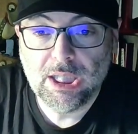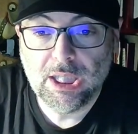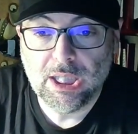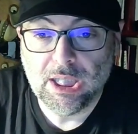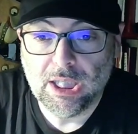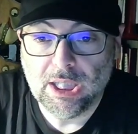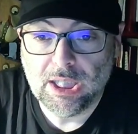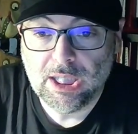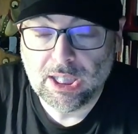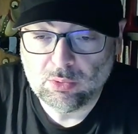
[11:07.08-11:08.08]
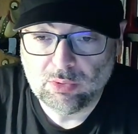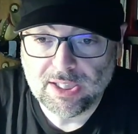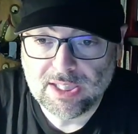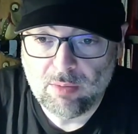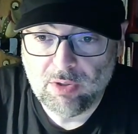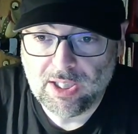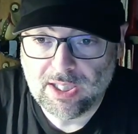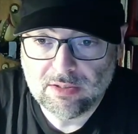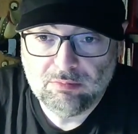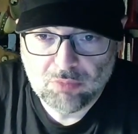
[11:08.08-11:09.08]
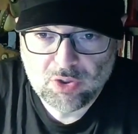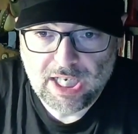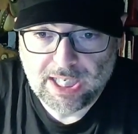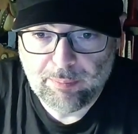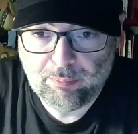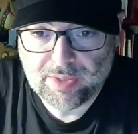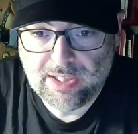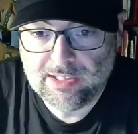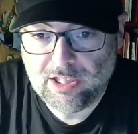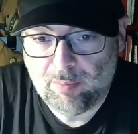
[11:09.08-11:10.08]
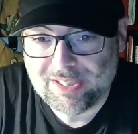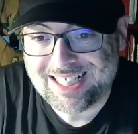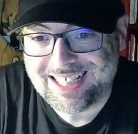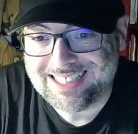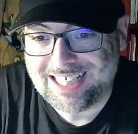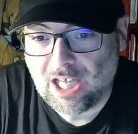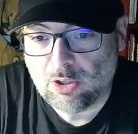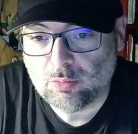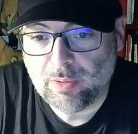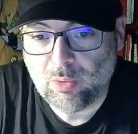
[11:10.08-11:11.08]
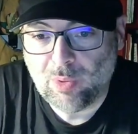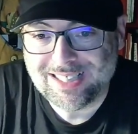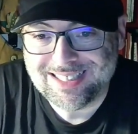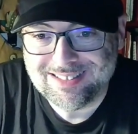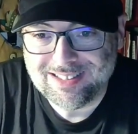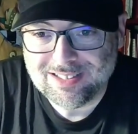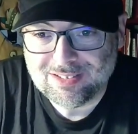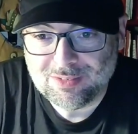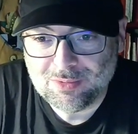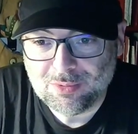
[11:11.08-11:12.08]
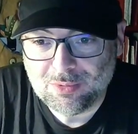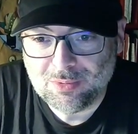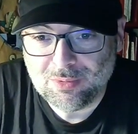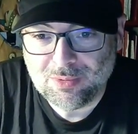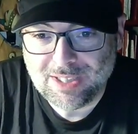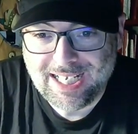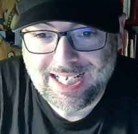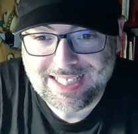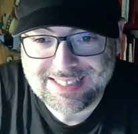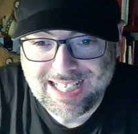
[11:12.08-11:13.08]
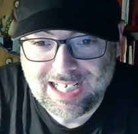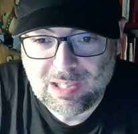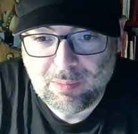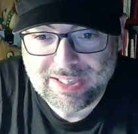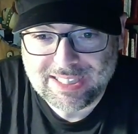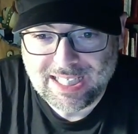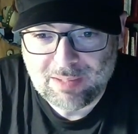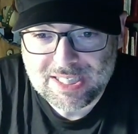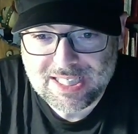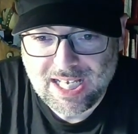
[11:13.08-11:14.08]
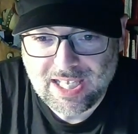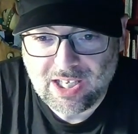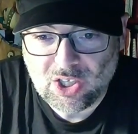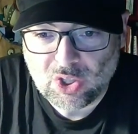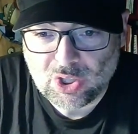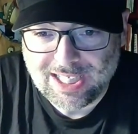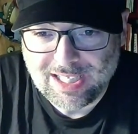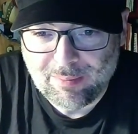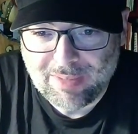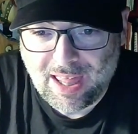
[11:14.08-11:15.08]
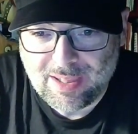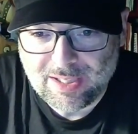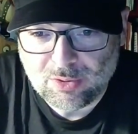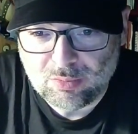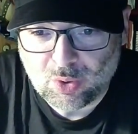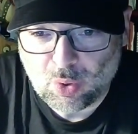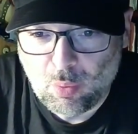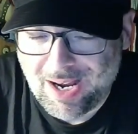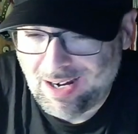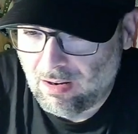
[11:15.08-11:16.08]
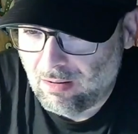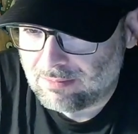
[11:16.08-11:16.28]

eh, Lecturas Diabólicas. O sea que el tío, a pesar de que tenía dos películas antes, una tal Metal Messiah y otra llamada de Tumor Man,